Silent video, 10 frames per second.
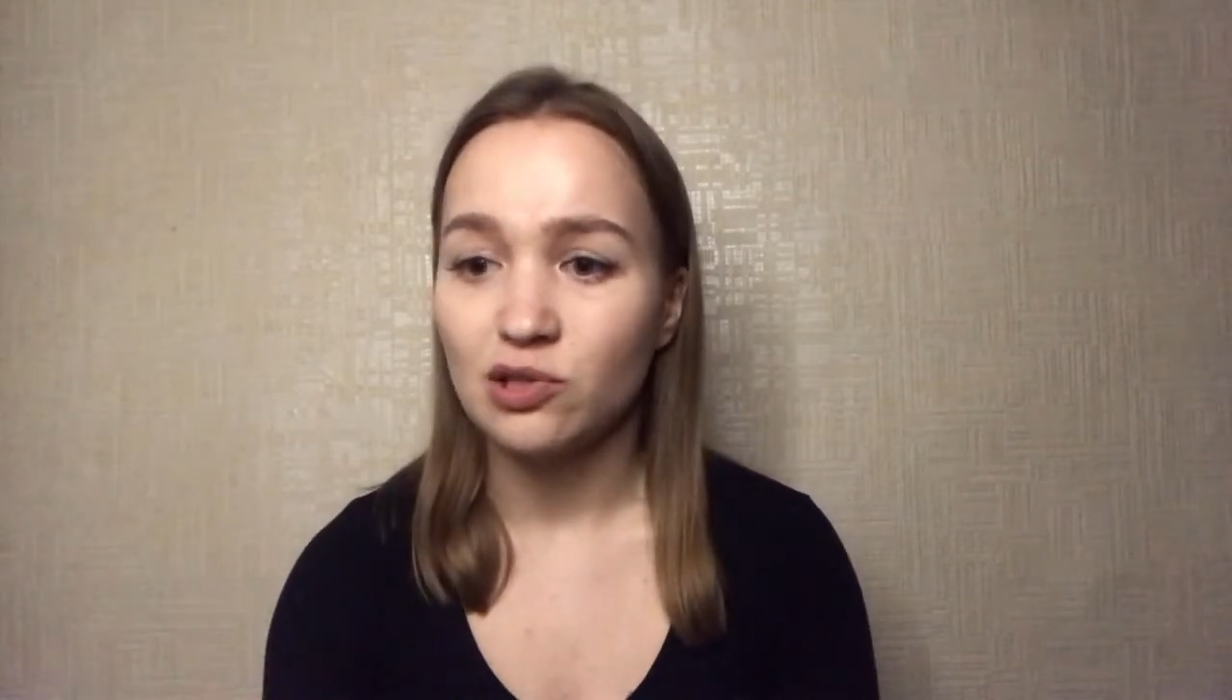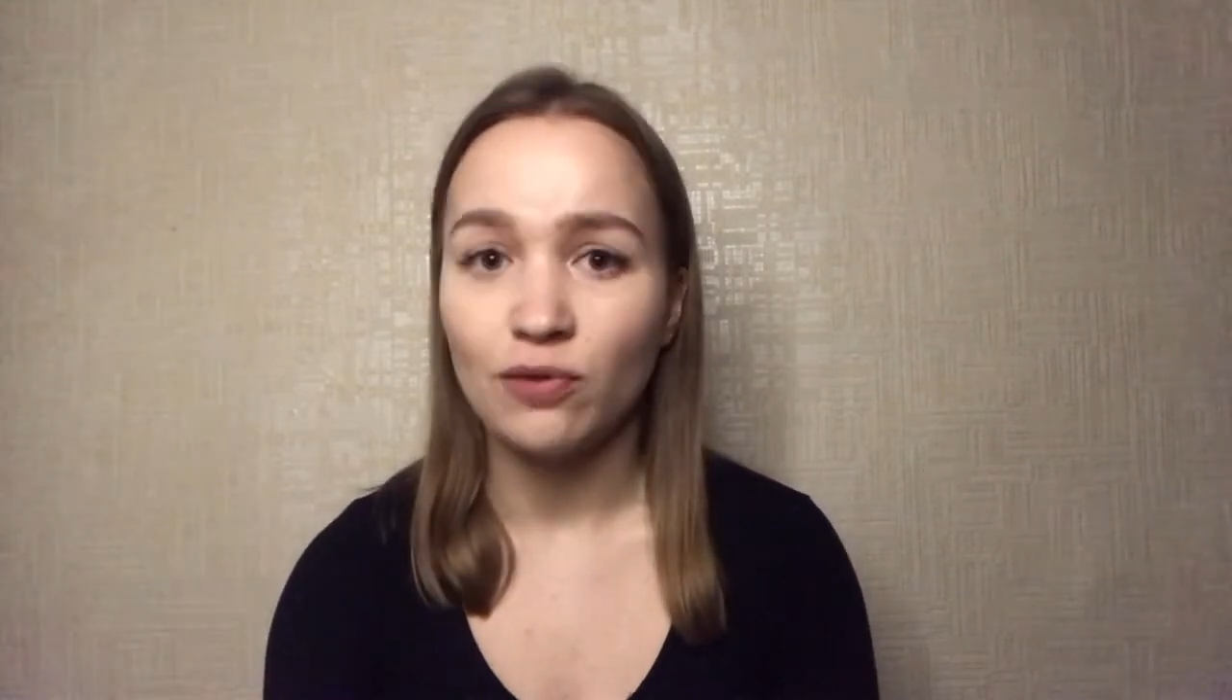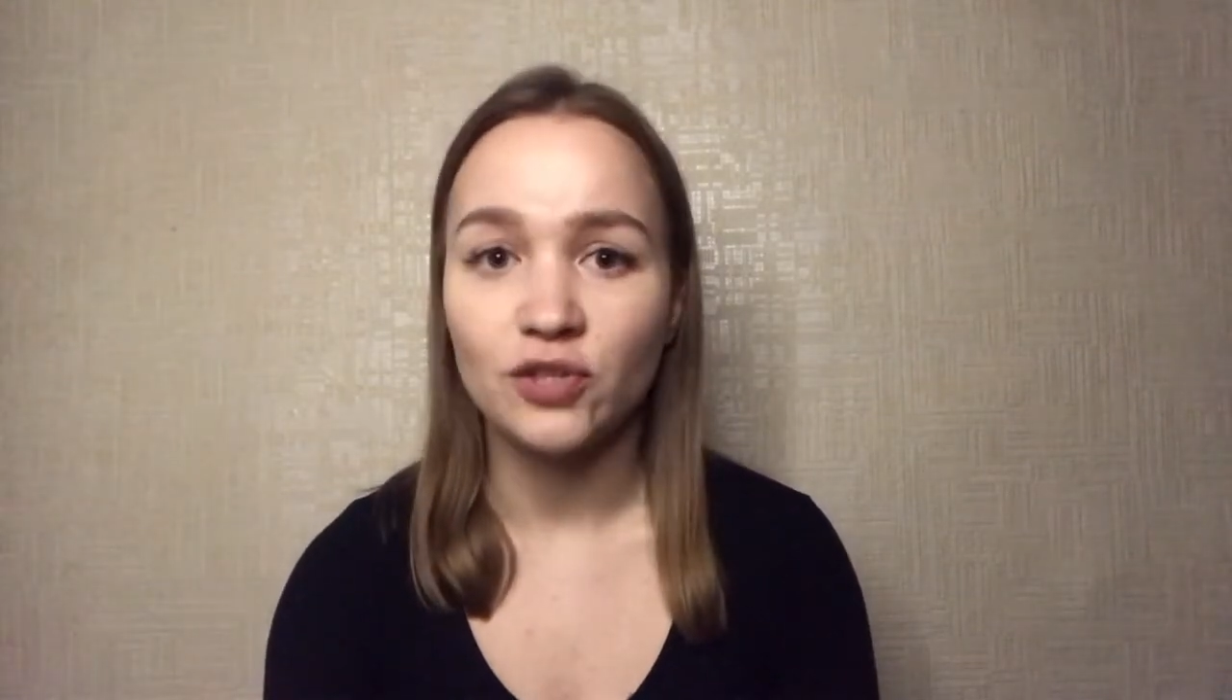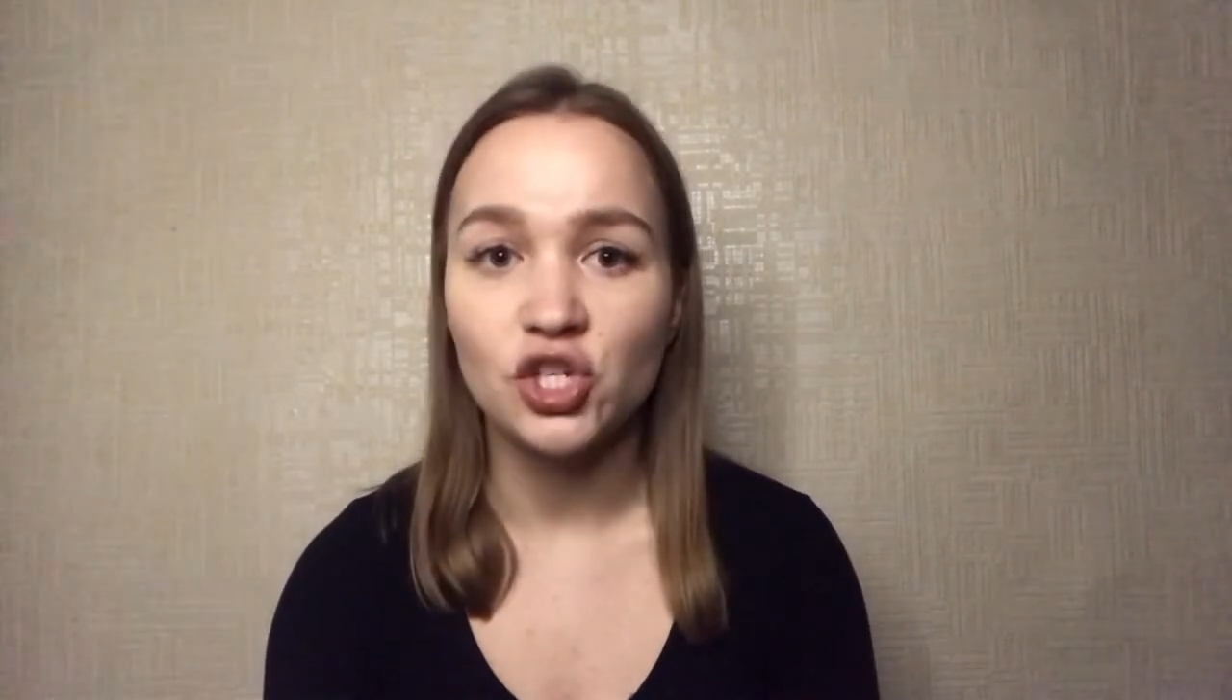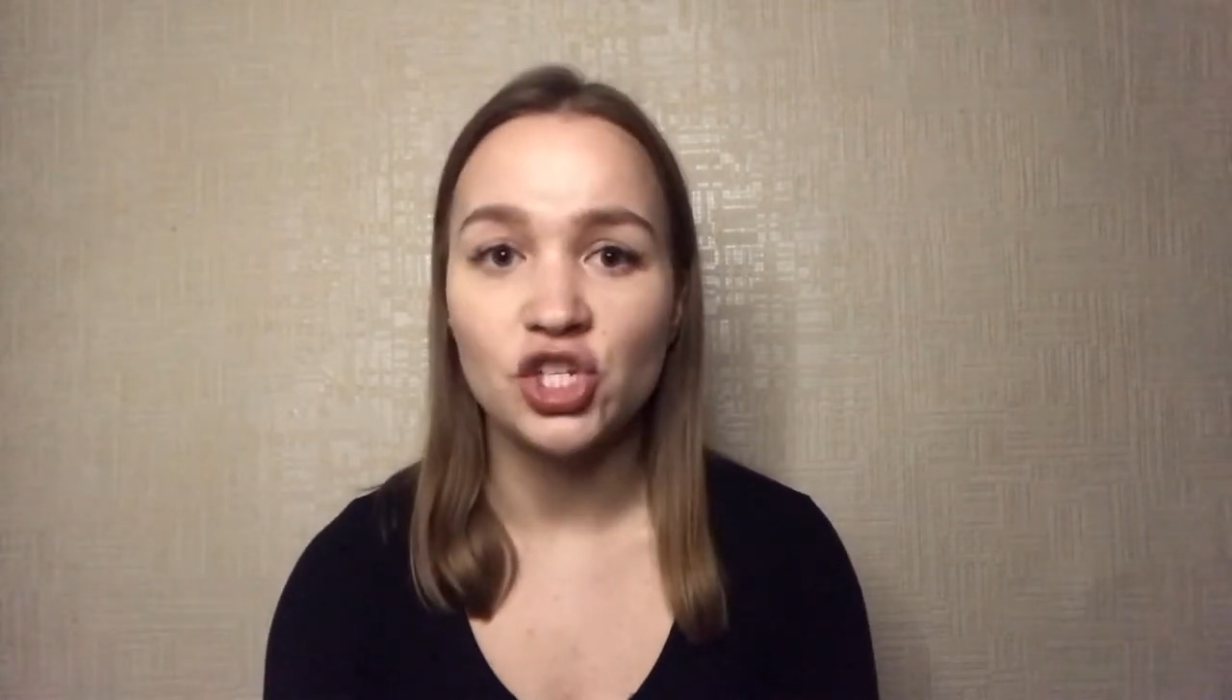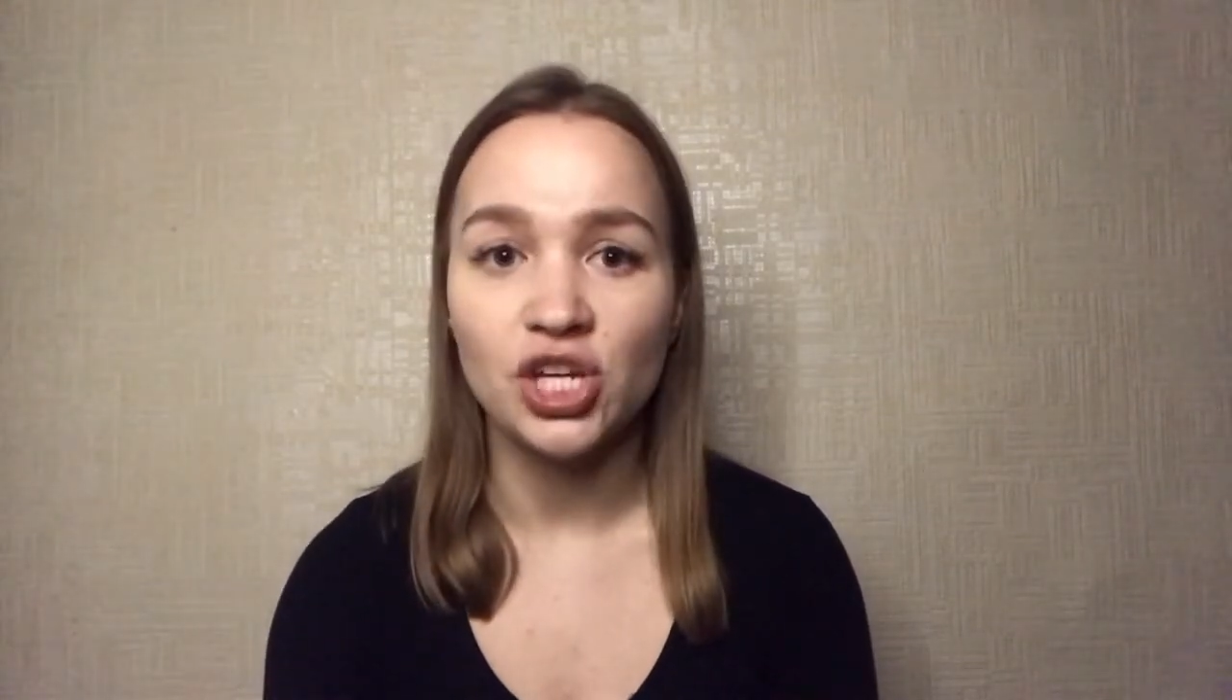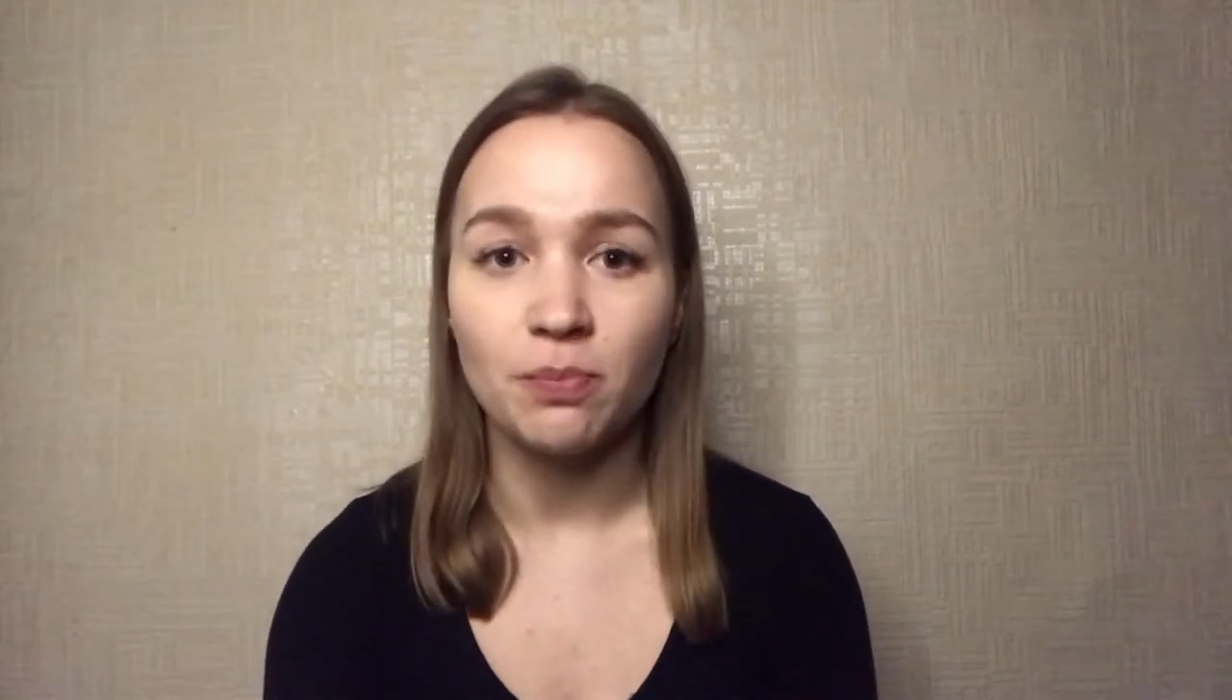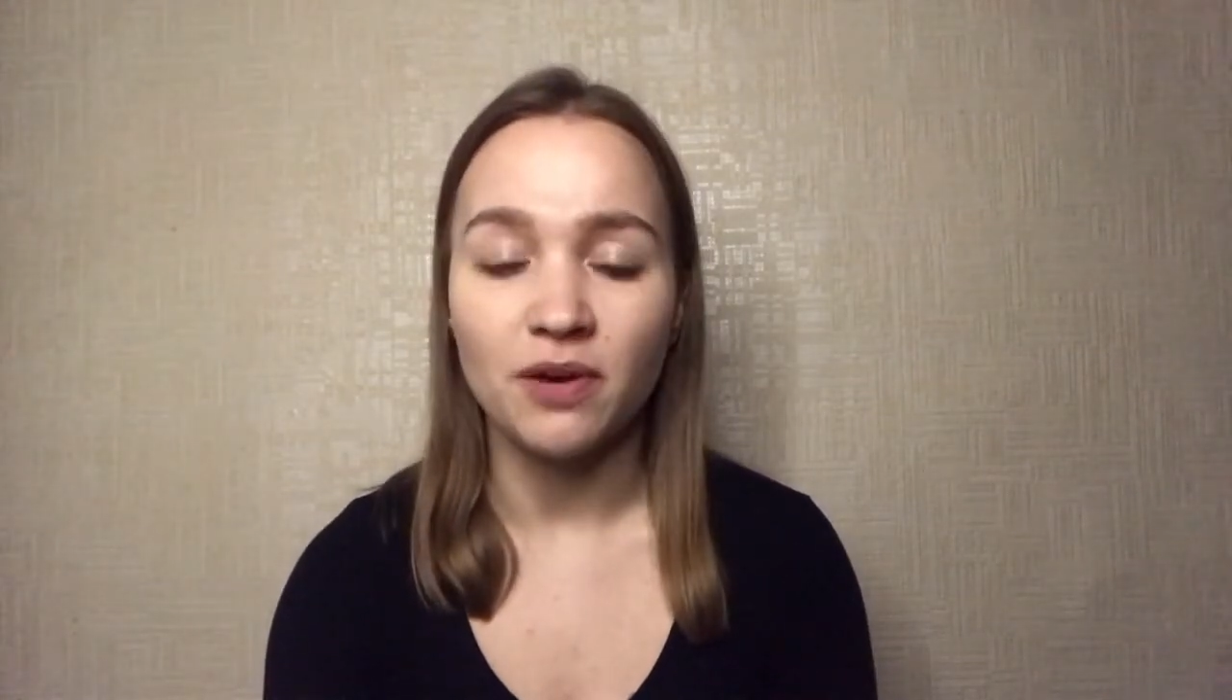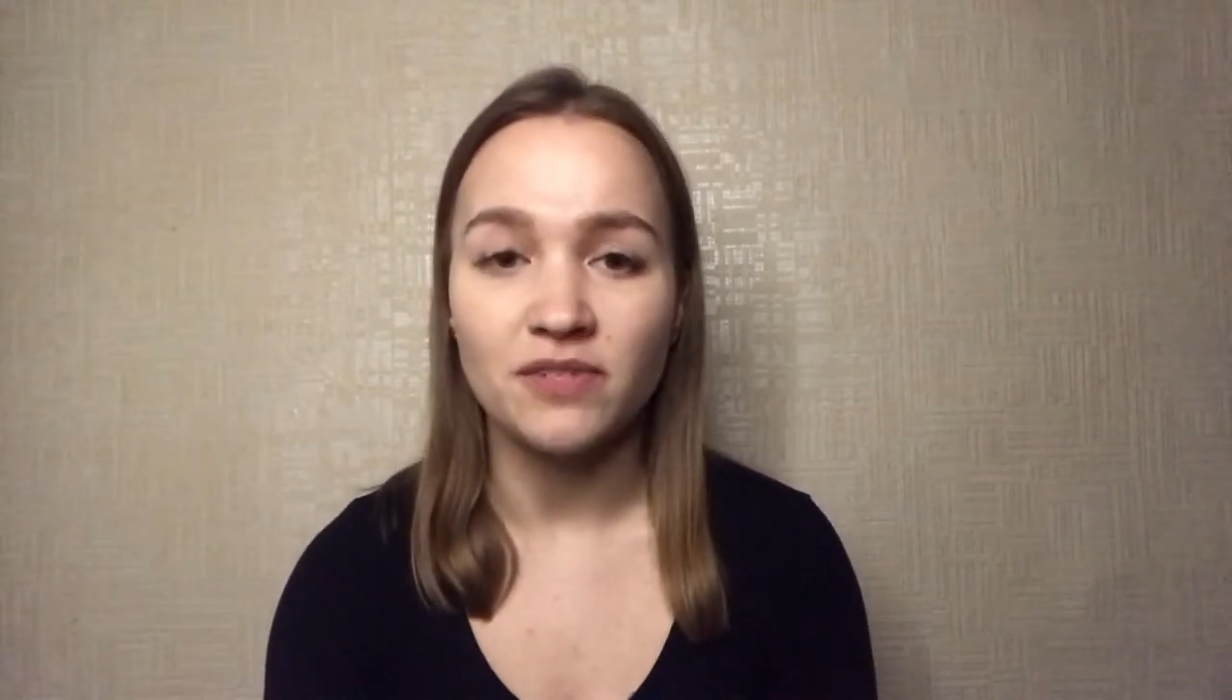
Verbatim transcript: словно щепка,